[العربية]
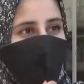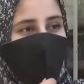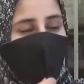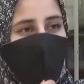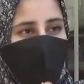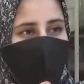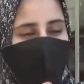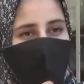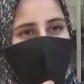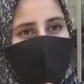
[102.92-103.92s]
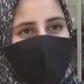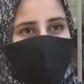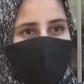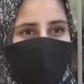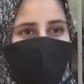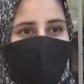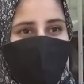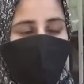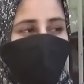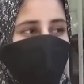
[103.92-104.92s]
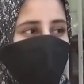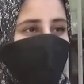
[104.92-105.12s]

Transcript: لما الواحد بده يحكي شيء يعرف يختار